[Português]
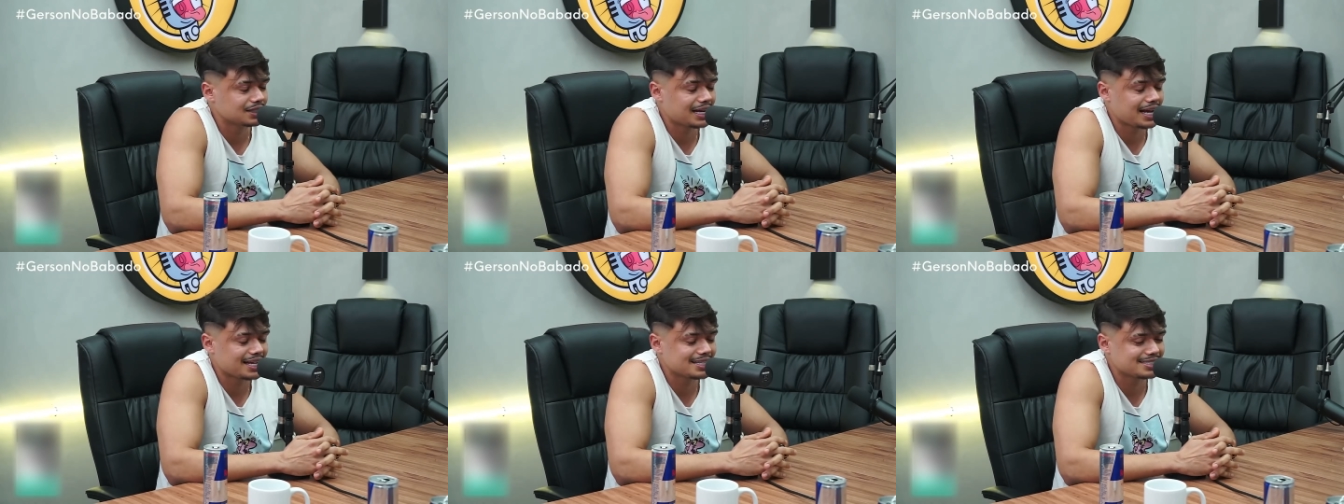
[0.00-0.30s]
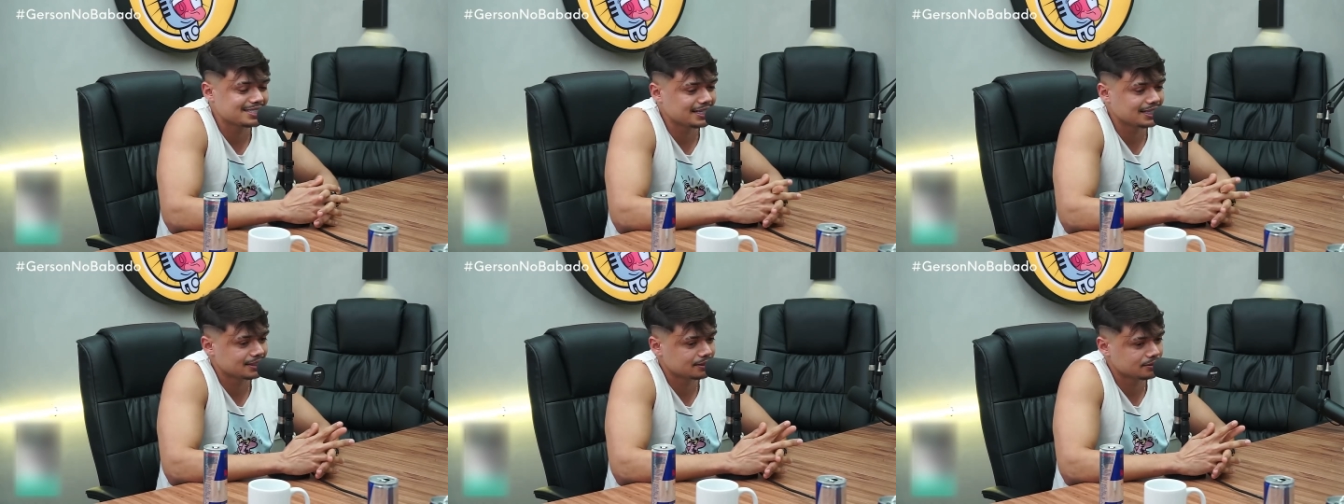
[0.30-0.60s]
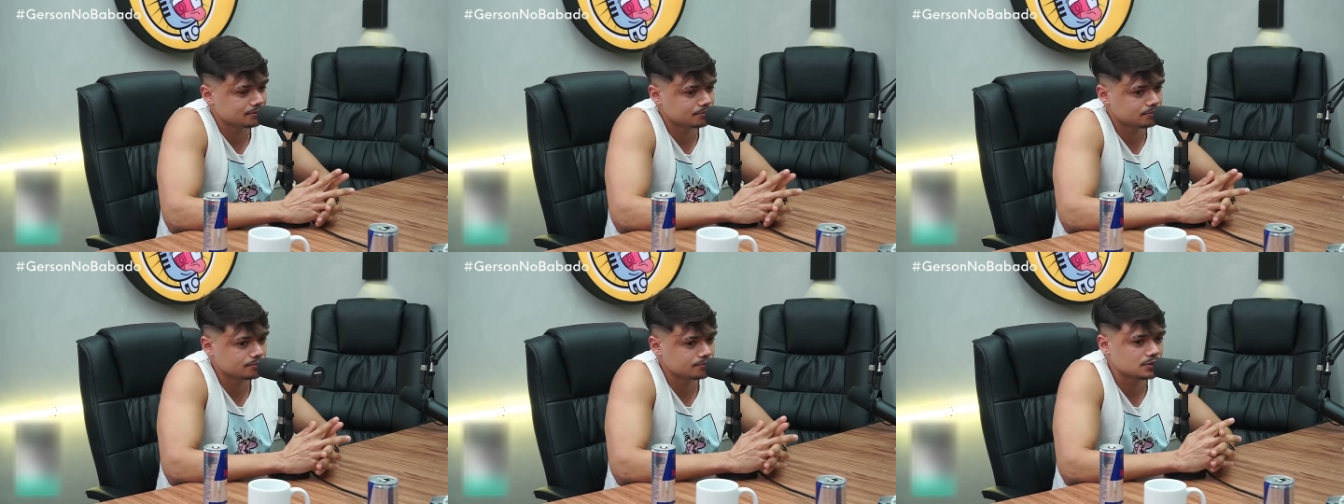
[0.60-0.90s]
Quer dizer,
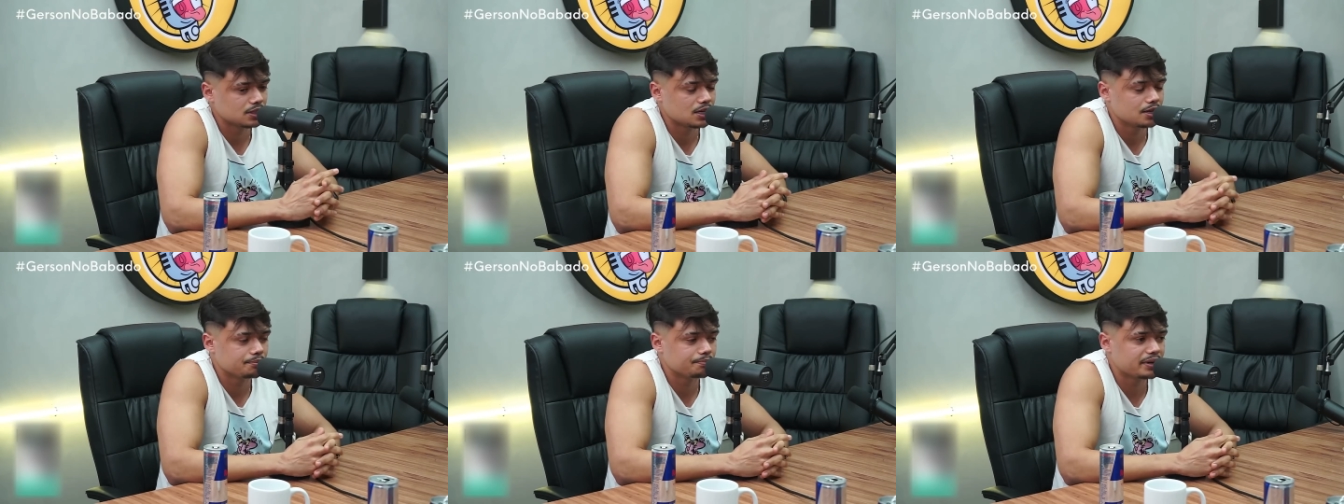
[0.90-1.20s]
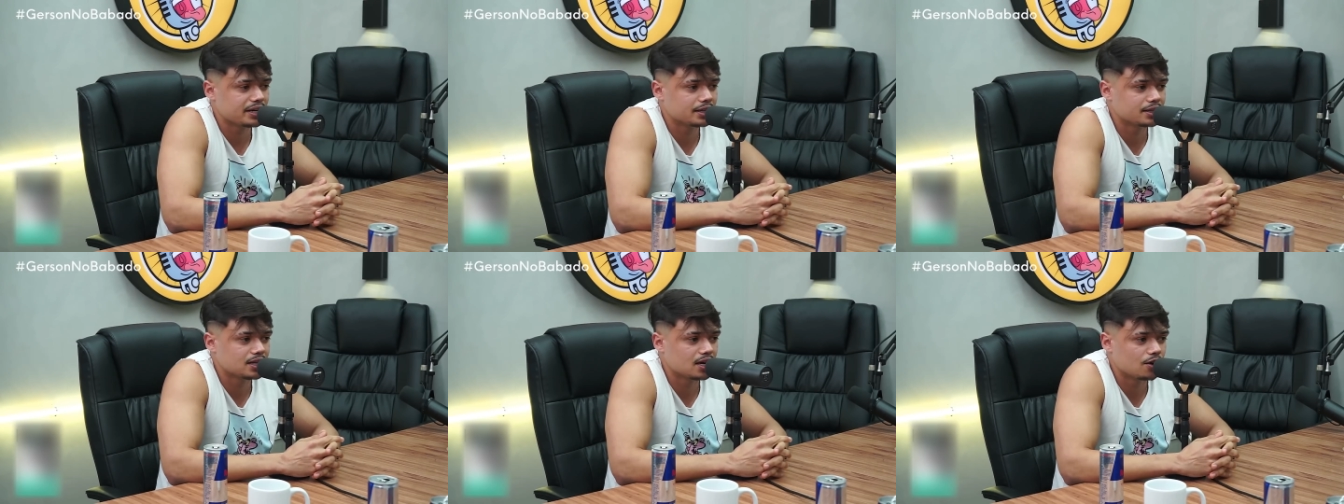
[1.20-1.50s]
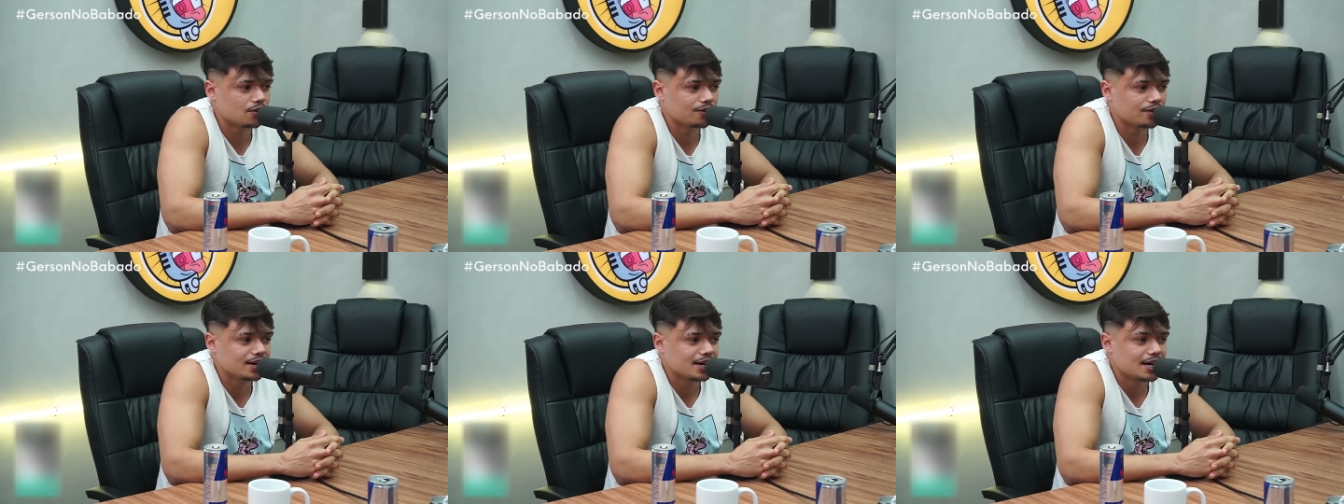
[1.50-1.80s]

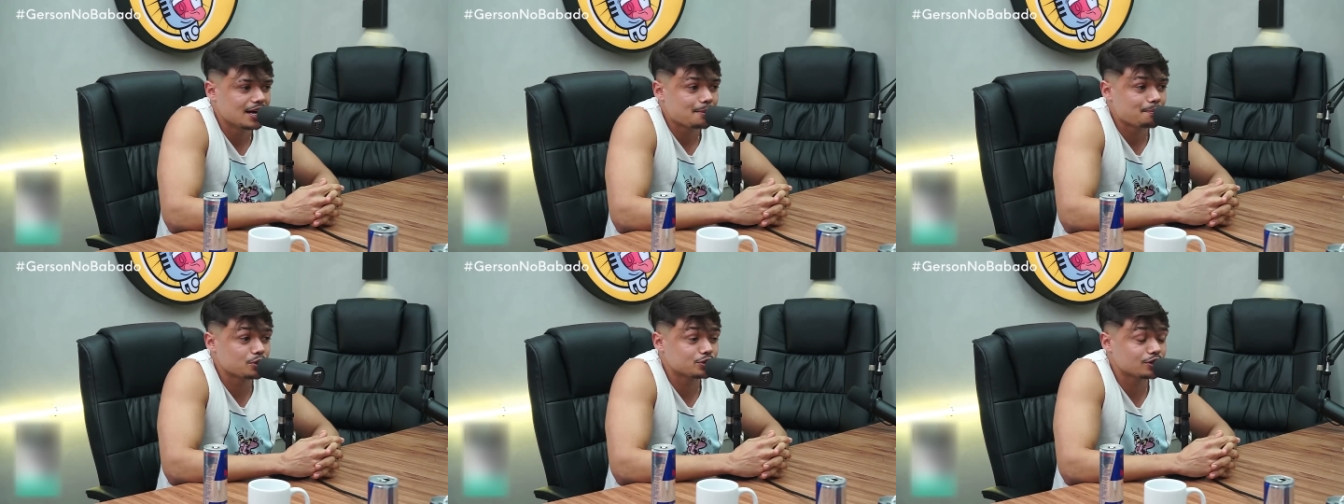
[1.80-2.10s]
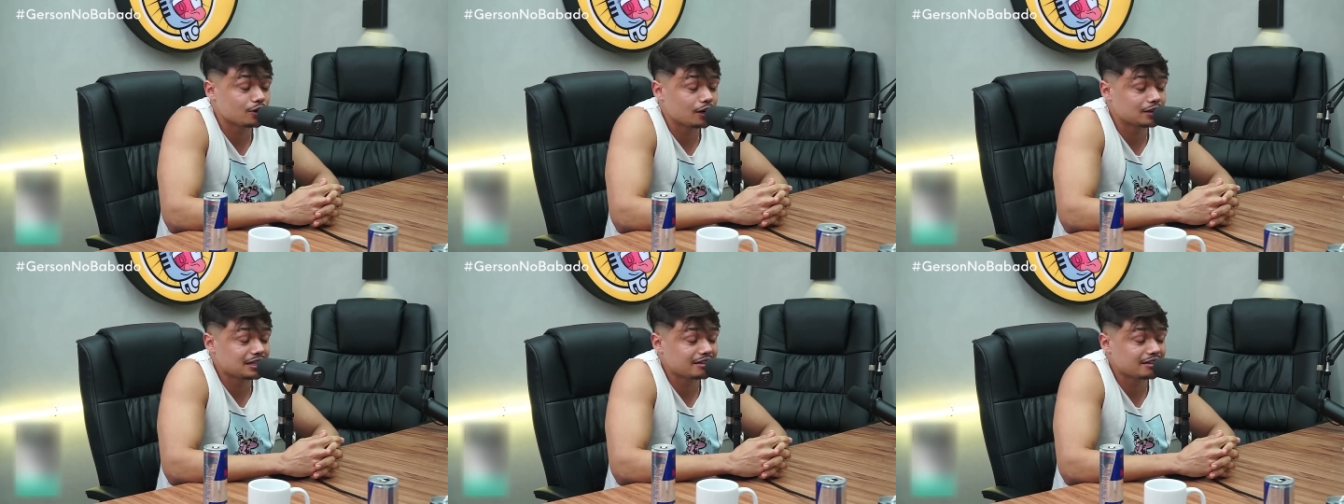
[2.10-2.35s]
perdão. Meu celular